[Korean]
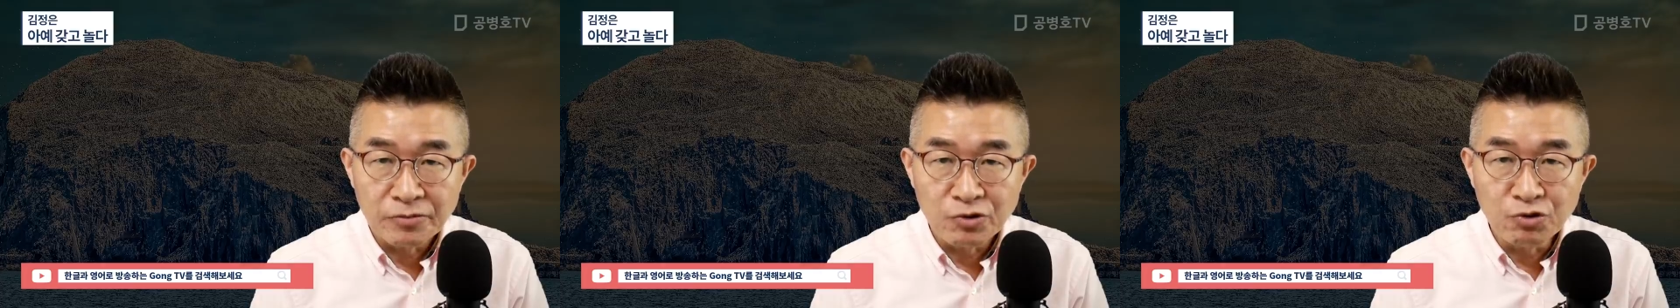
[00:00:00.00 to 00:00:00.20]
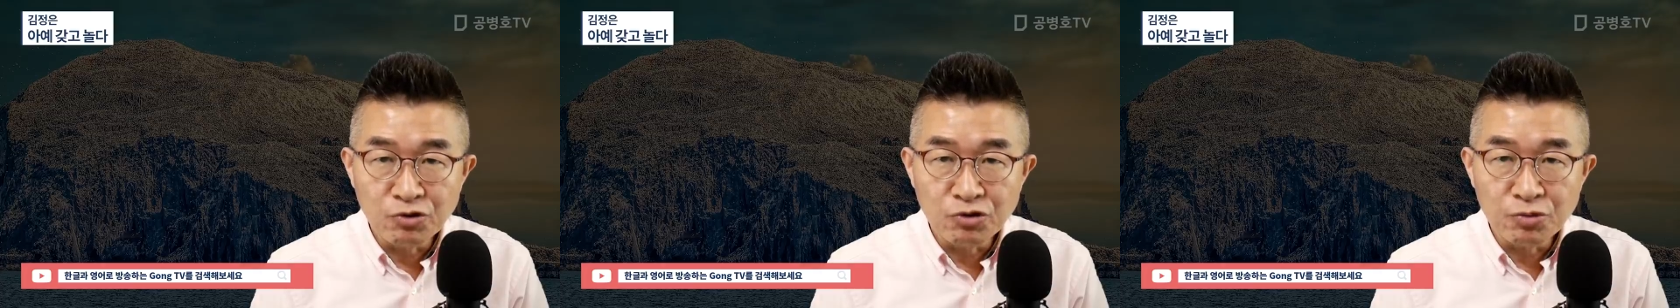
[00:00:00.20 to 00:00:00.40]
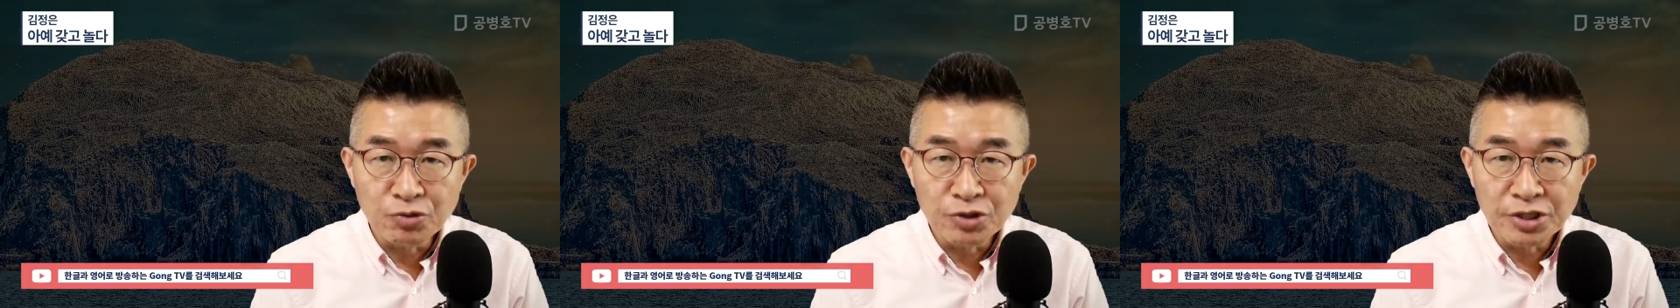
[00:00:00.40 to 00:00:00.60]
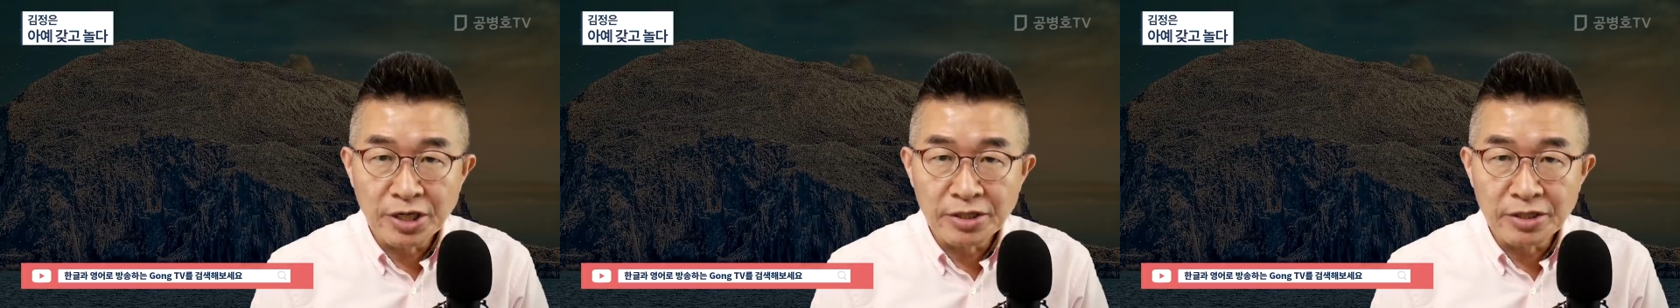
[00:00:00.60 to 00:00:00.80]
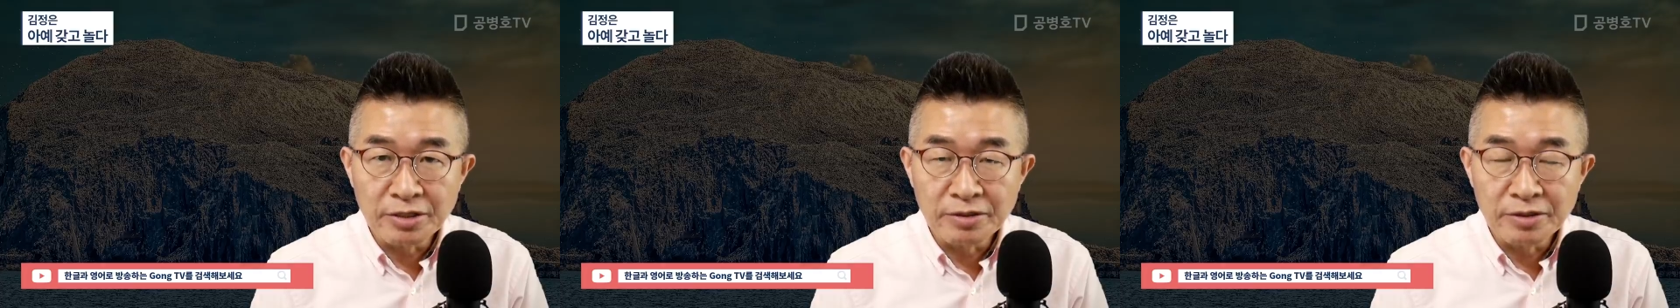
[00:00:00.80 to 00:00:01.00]
유튜브
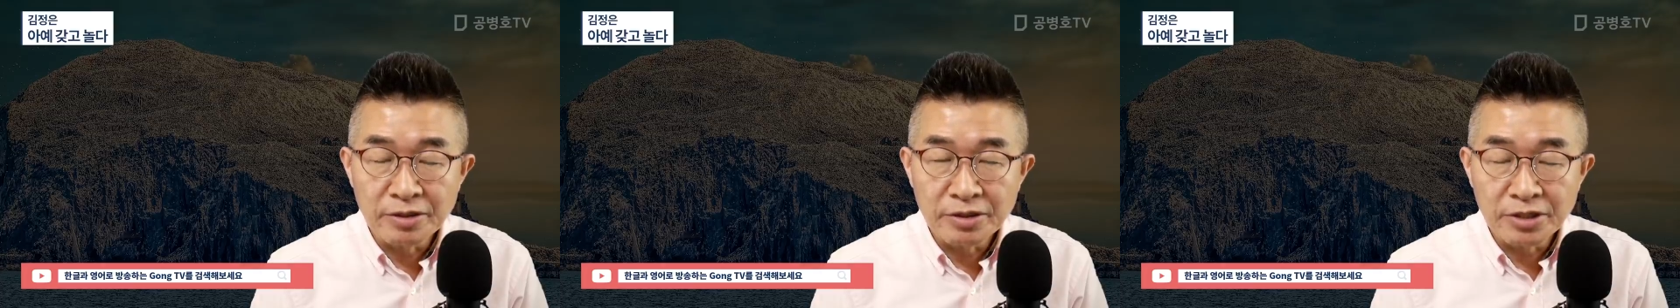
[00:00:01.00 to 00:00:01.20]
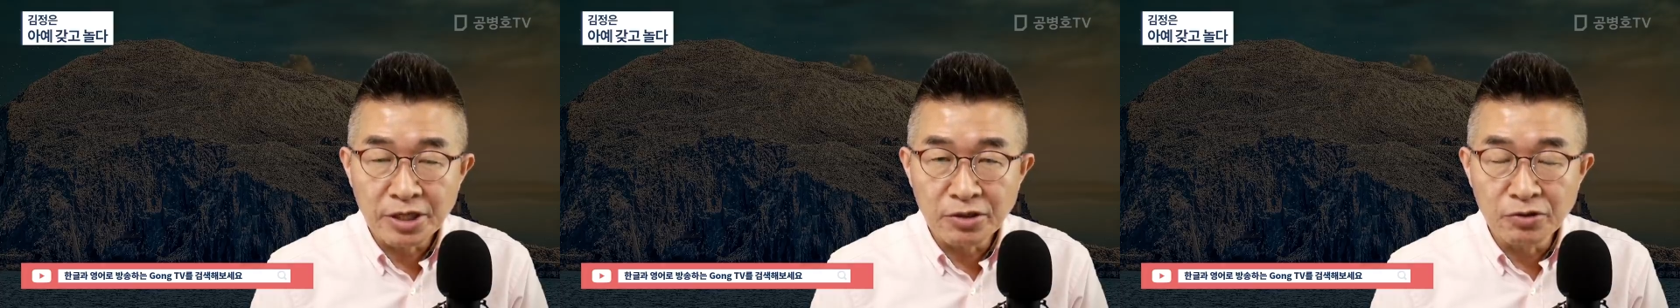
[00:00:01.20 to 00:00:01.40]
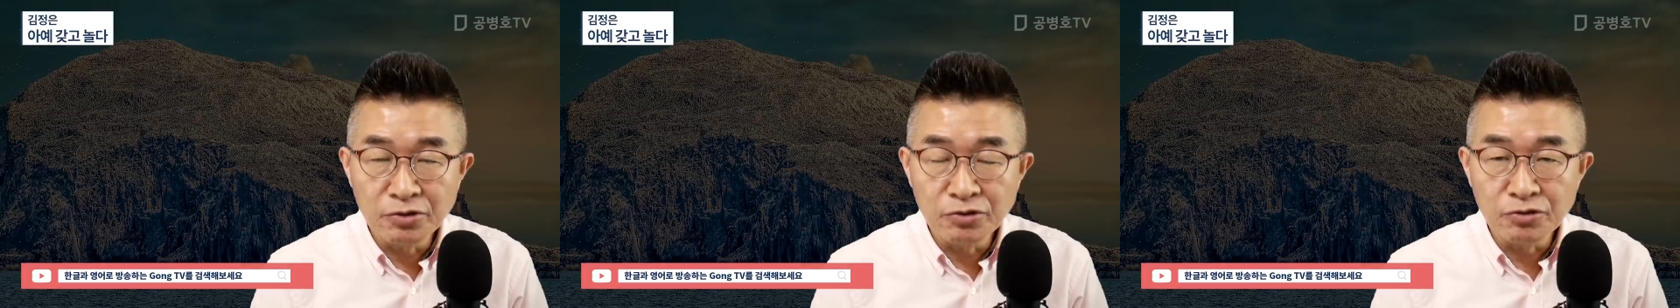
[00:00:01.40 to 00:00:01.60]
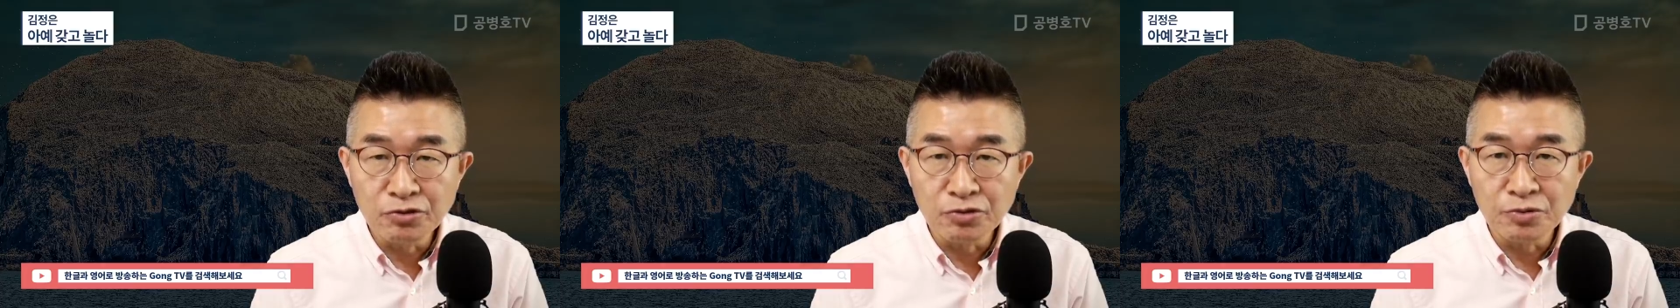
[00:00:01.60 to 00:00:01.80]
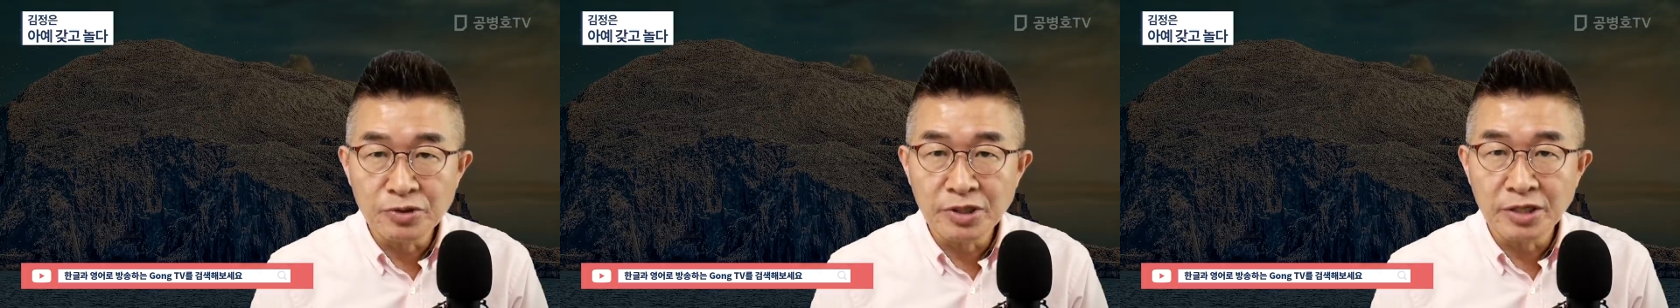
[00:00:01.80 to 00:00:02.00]
채널 새로운
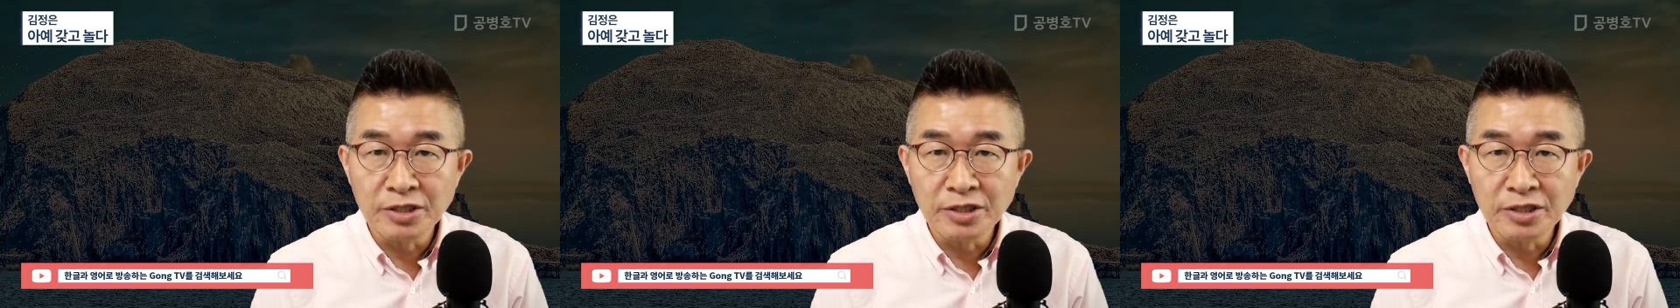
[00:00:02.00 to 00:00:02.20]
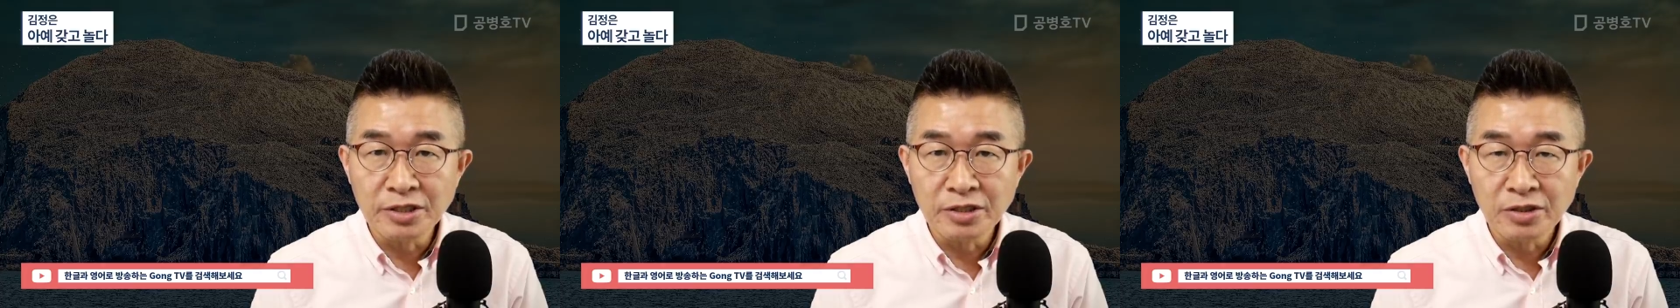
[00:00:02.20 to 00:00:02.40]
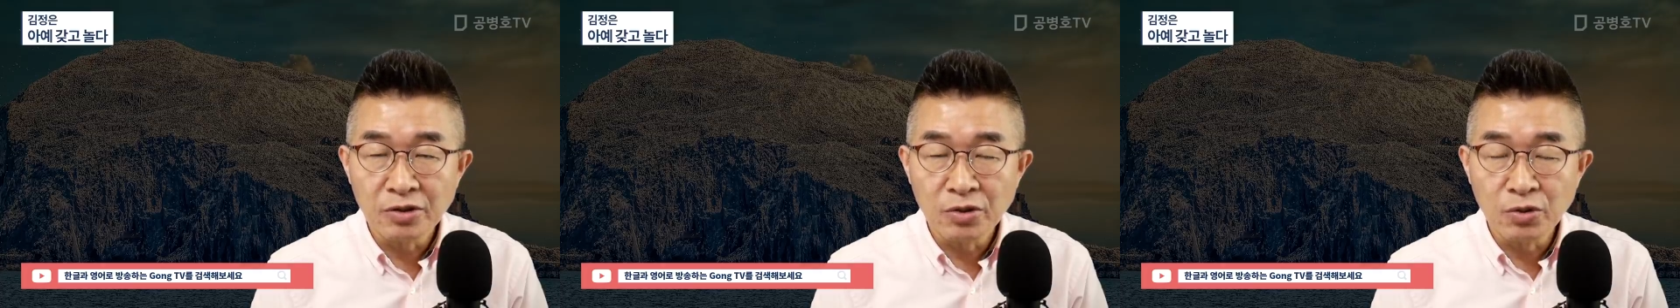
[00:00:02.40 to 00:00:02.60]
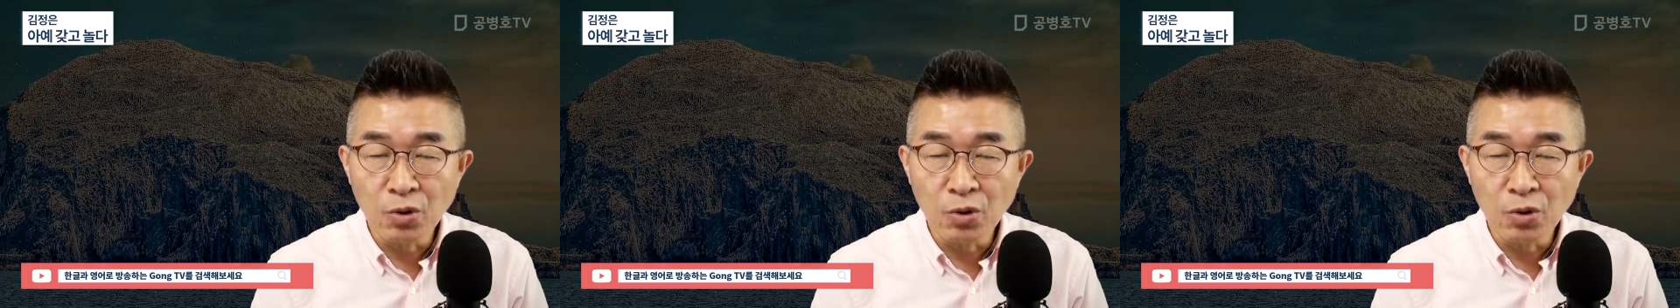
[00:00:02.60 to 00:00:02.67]
유튜브 채널인